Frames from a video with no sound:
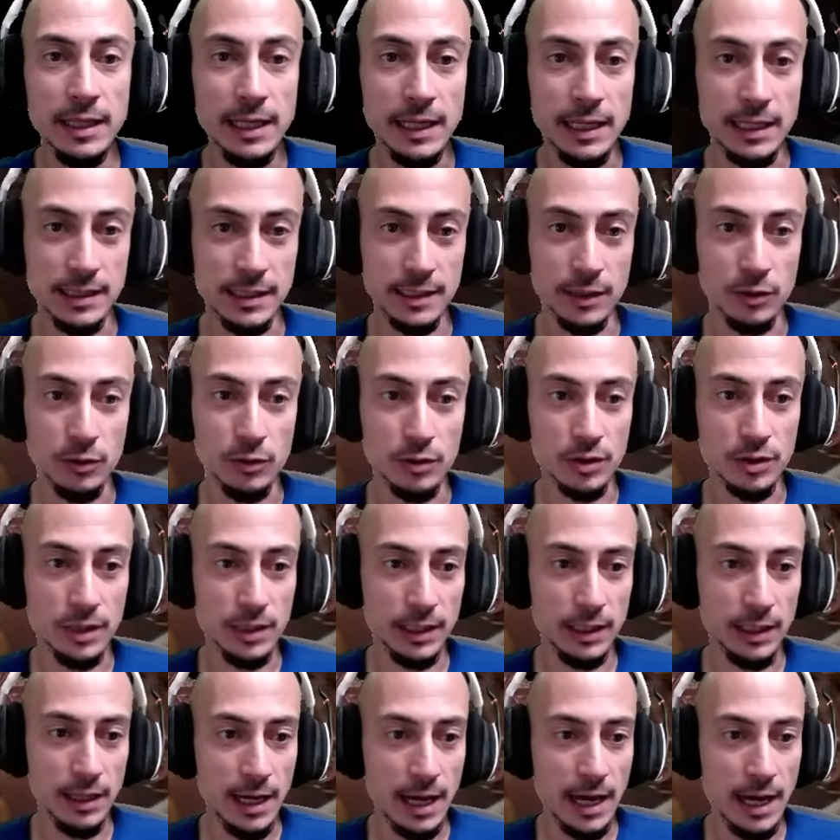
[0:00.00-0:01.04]
que se
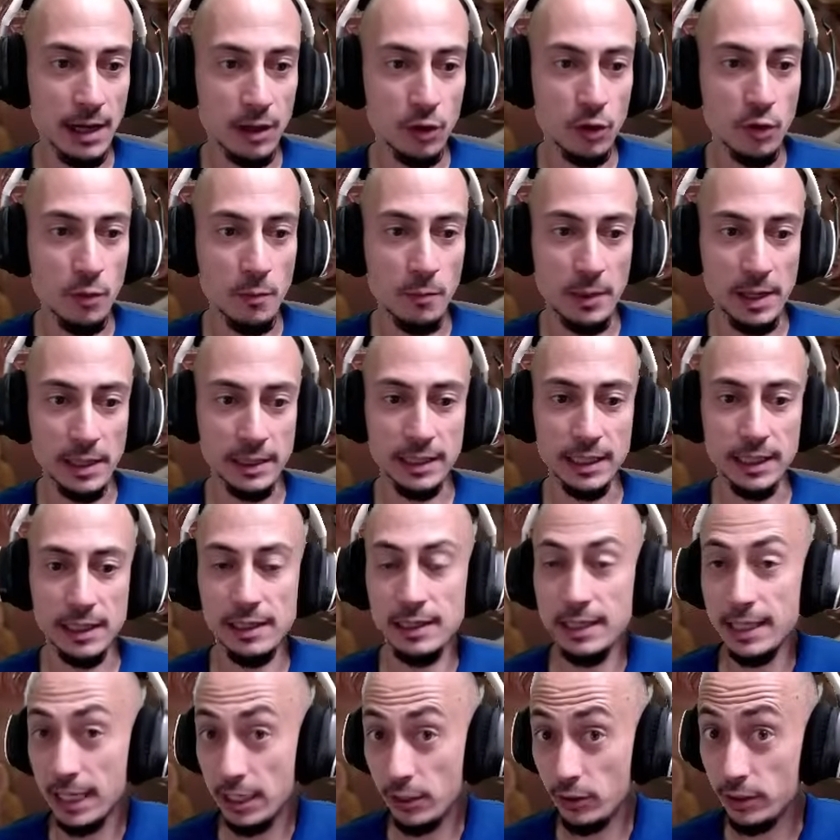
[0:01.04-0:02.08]
consigue al completar el
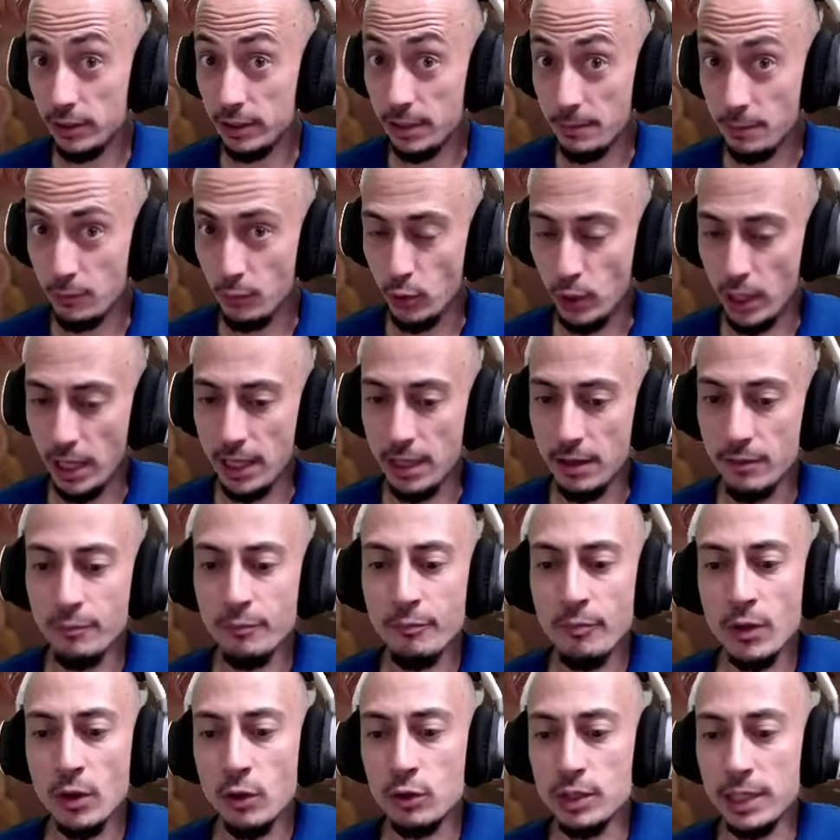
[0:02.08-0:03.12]
diario de temporada.
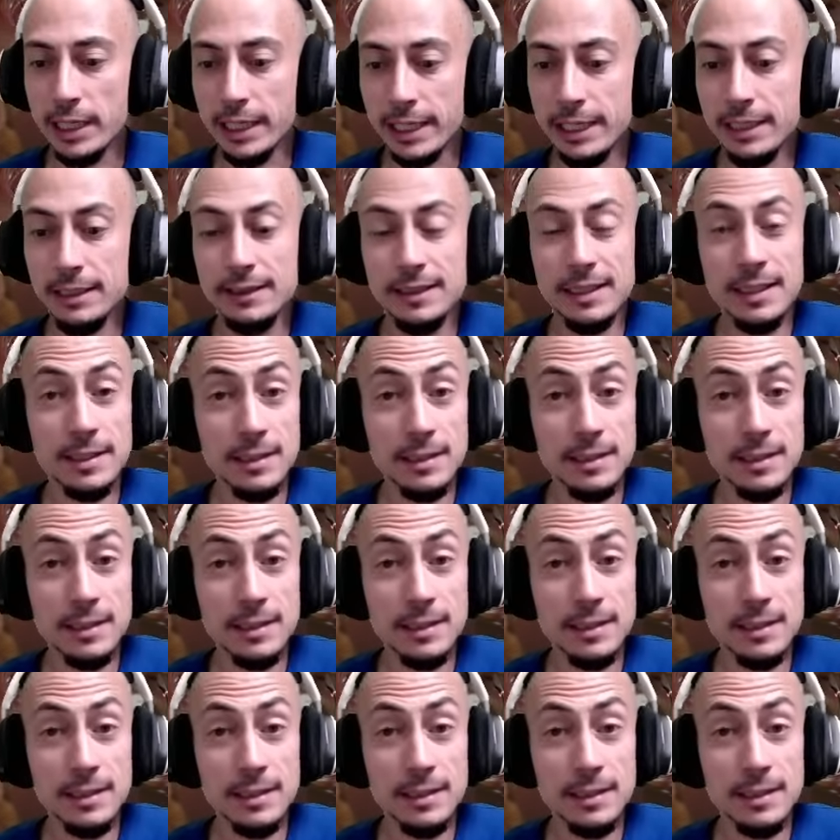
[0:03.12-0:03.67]
O sea que hay tres